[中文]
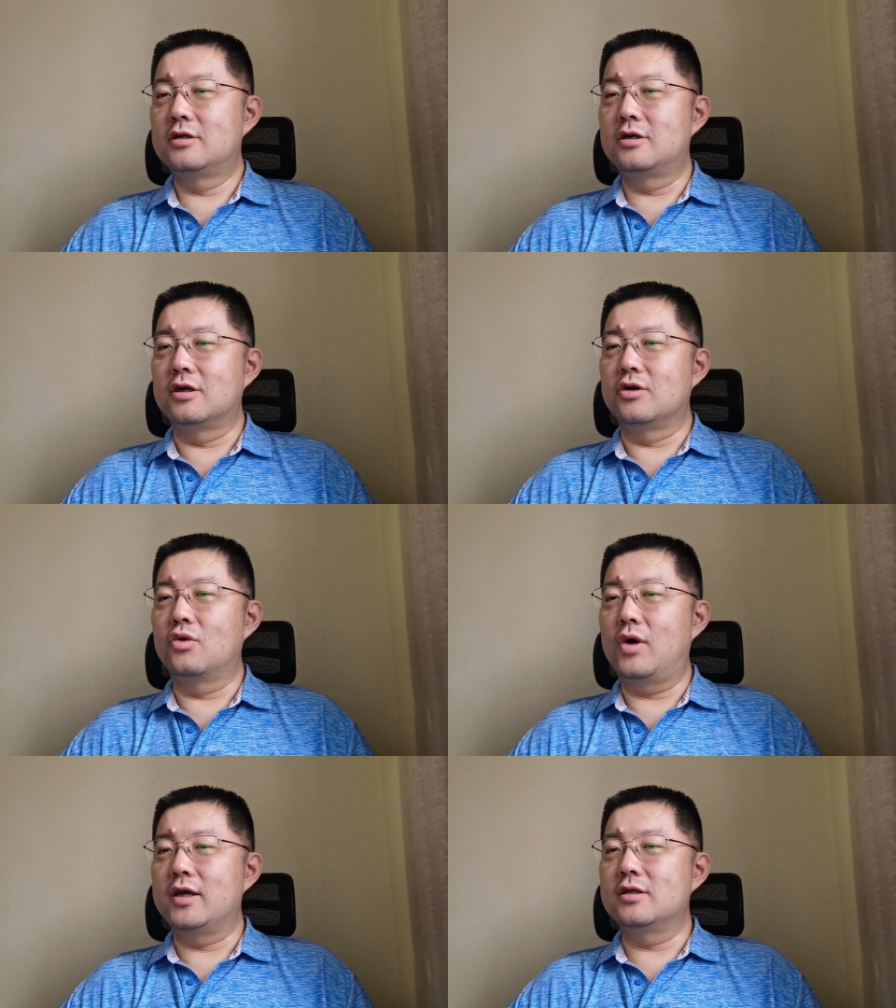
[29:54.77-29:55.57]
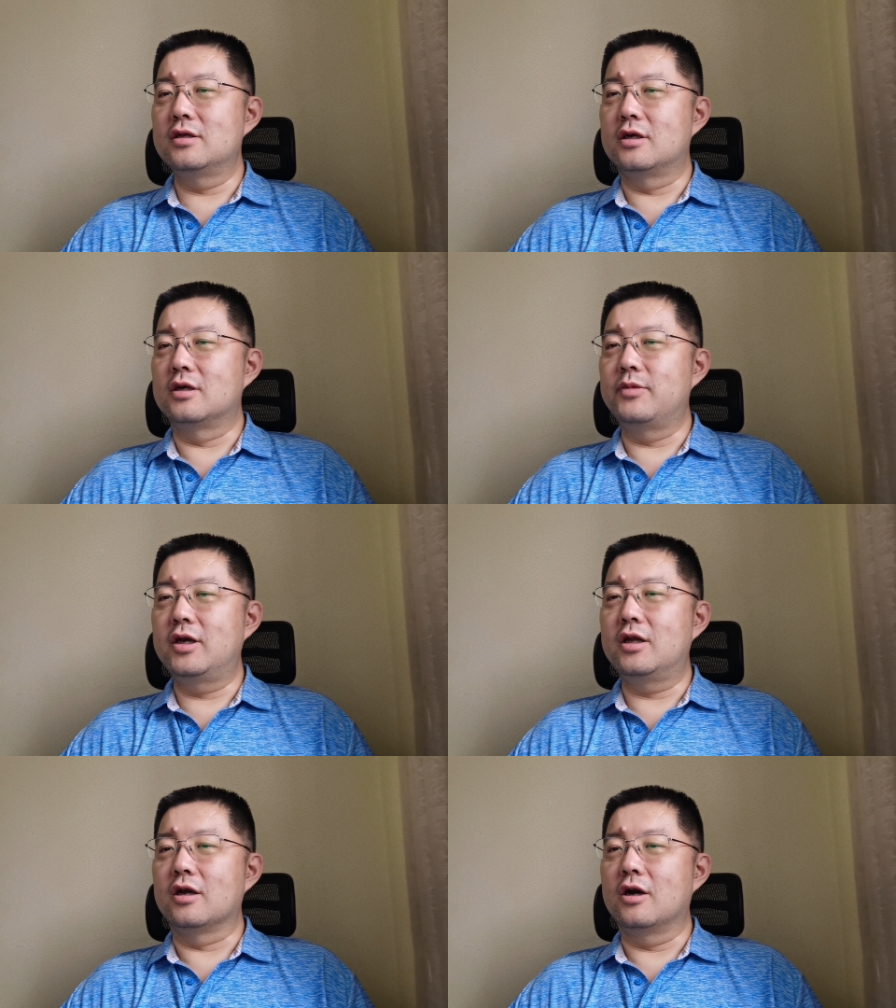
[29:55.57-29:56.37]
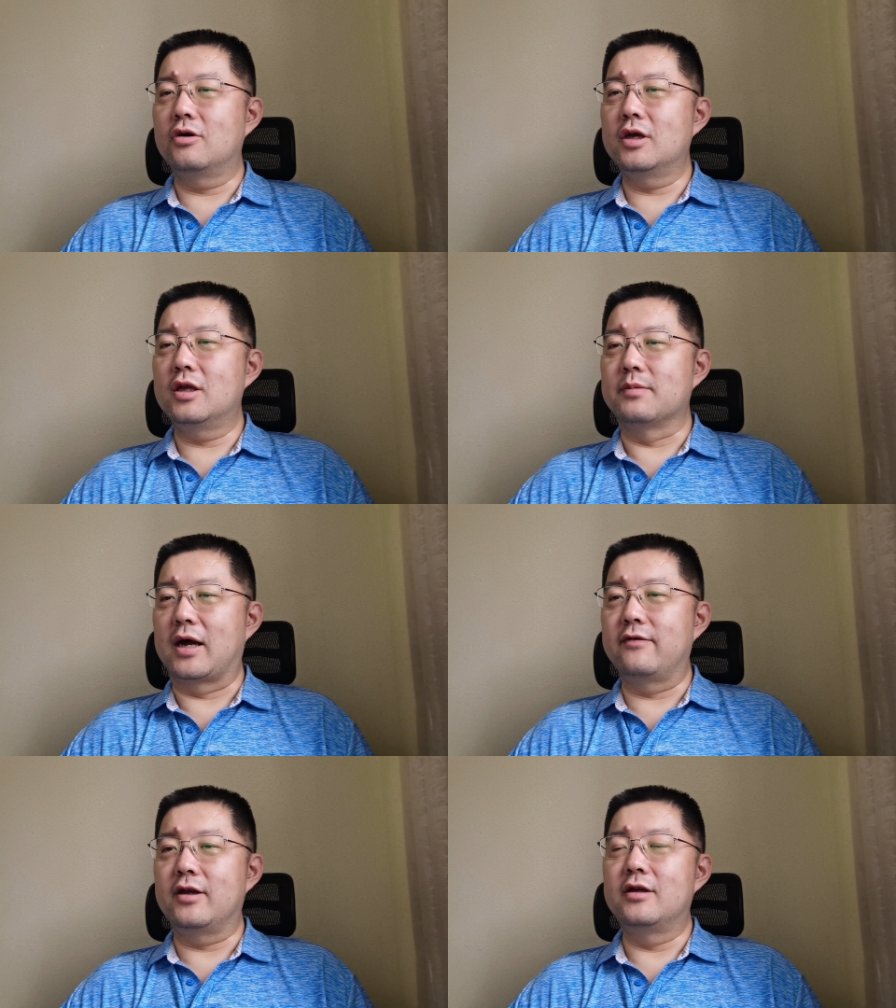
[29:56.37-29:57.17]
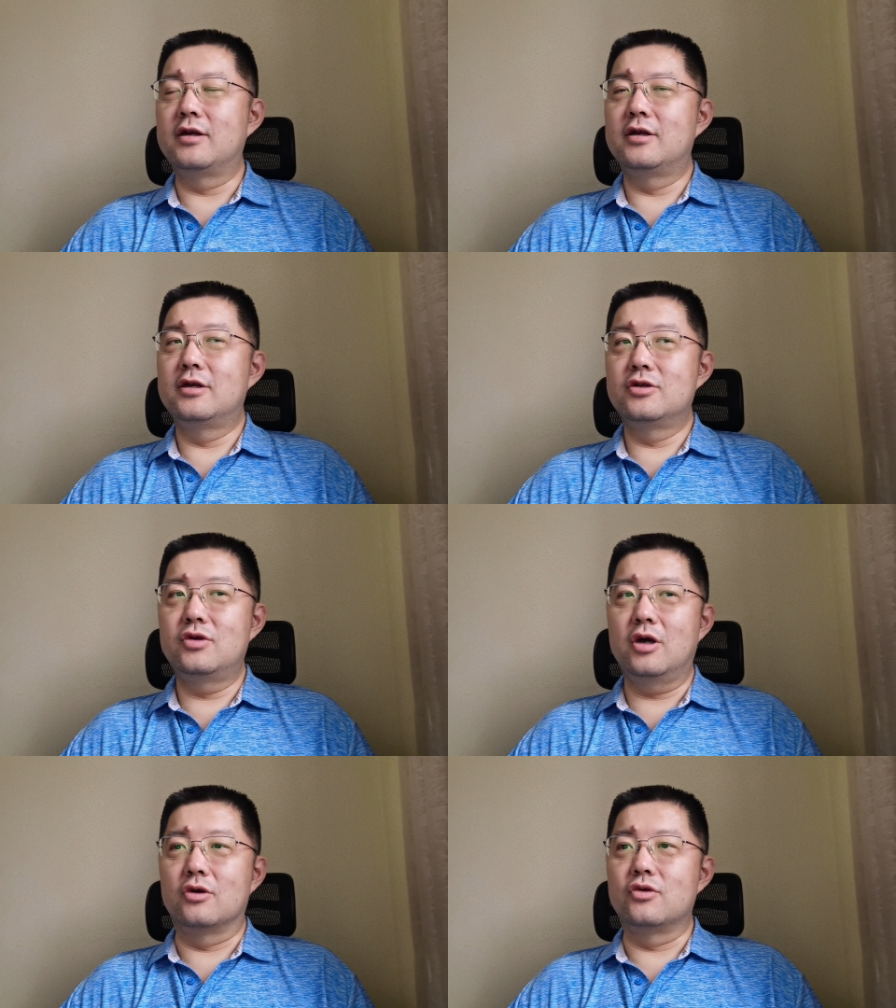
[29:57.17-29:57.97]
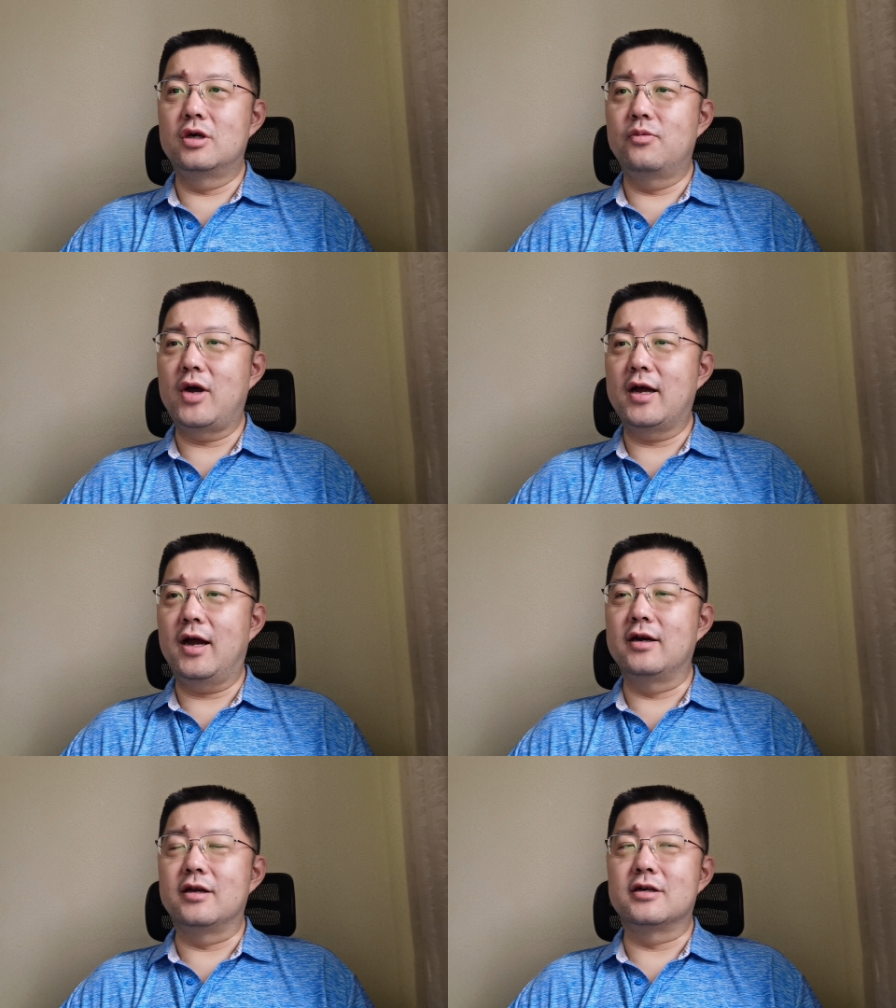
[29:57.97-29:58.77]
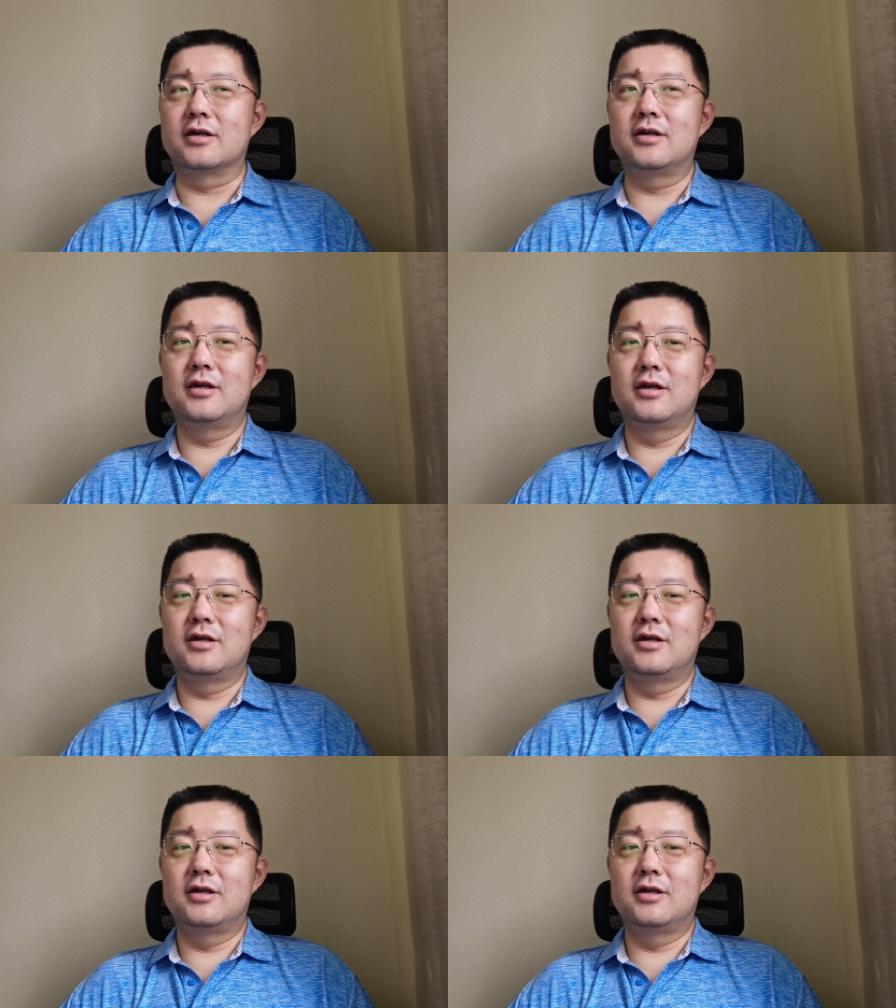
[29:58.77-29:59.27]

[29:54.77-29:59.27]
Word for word: 就是你换一次的成本也挺高，也挺麻烦，所以好多人他不爱干这个事儿。